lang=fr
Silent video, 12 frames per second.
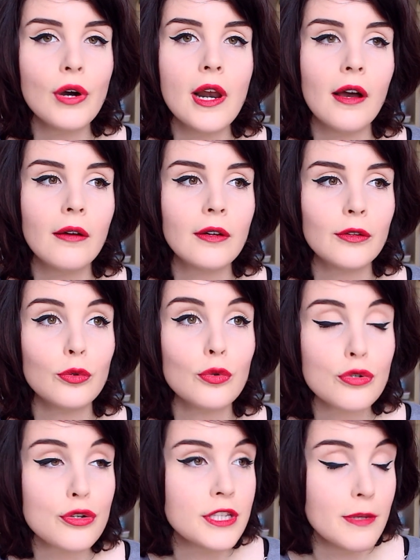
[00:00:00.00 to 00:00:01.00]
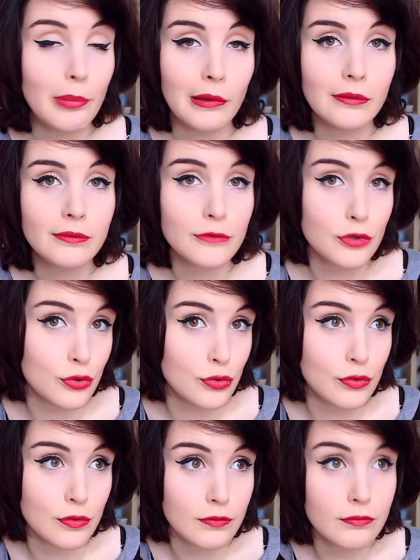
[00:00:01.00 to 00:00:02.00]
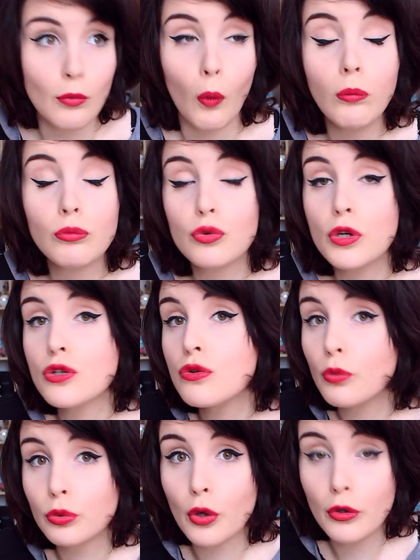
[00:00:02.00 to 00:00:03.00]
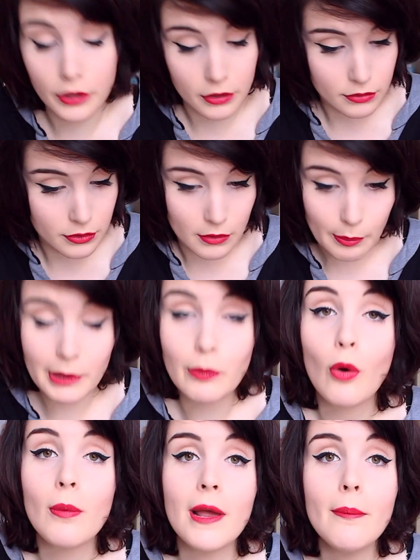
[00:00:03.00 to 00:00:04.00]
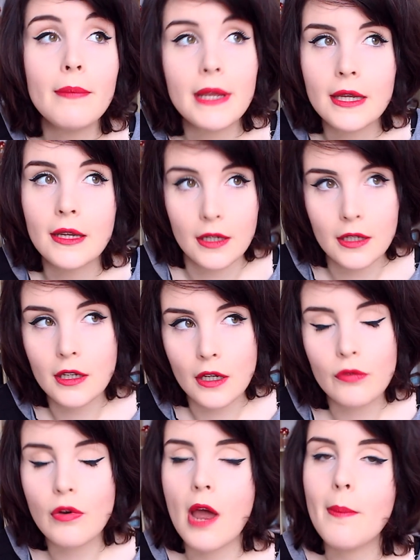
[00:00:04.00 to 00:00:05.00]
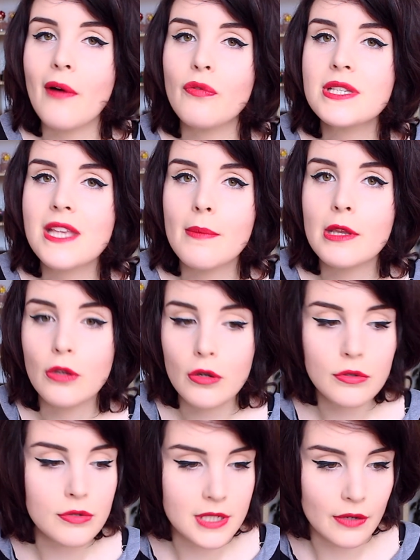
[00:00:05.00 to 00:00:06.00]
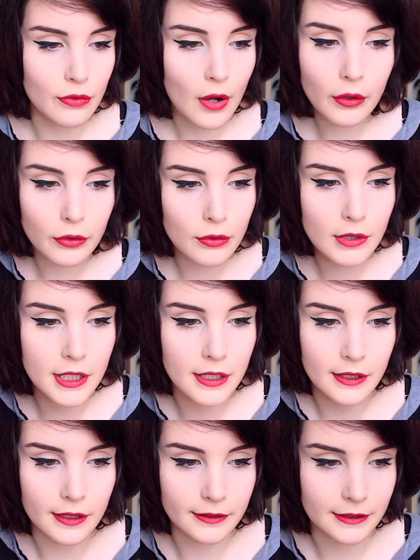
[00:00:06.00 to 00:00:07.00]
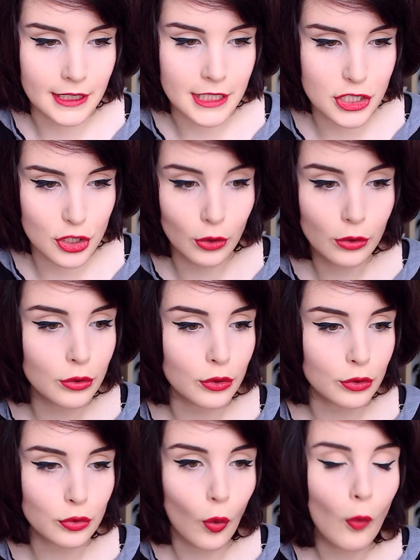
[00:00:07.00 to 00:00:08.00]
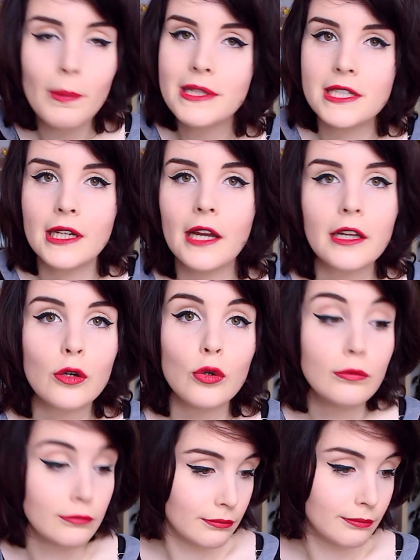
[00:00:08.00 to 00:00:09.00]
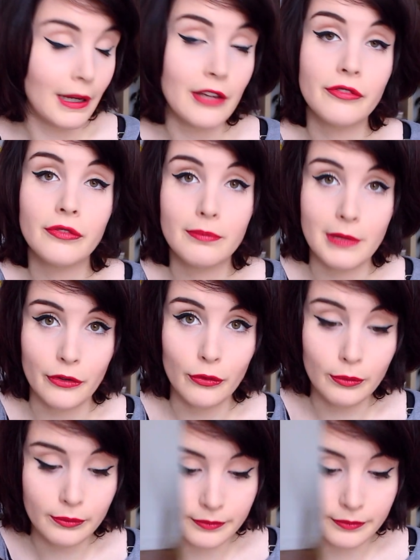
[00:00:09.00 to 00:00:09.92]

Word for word: voilà donc je sais pas je bon en tout cas je suis contente hein, pas de problème mais voilà, parfois ça m'étonne de savoir que les, gens euh, trompent à tir larigot. Bref, passons.